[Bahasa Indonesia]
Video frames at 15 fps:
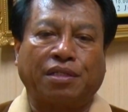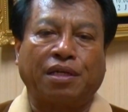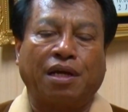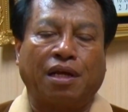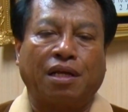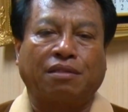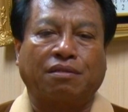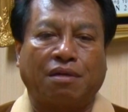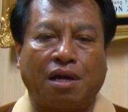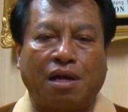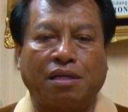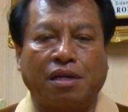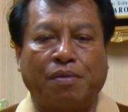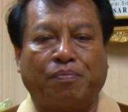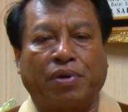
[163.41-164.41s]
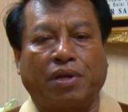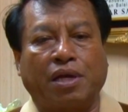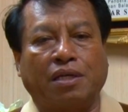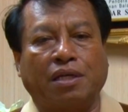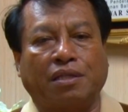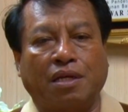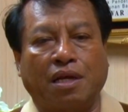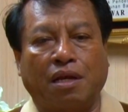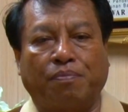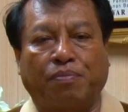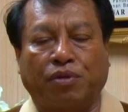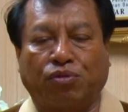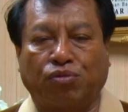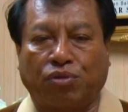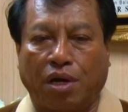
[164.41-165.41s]
segala terang yang padanya tidak ada
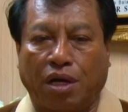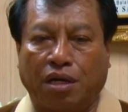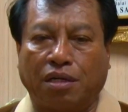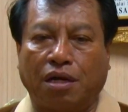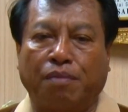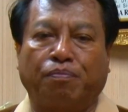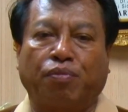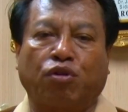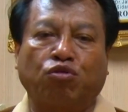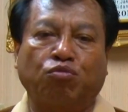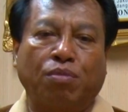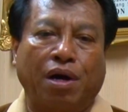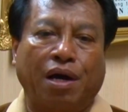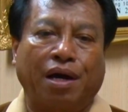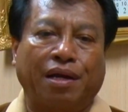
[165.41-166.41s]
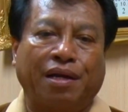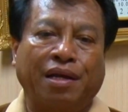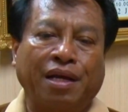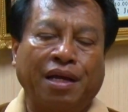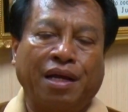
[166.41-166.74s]
pertukaran dan perubahan.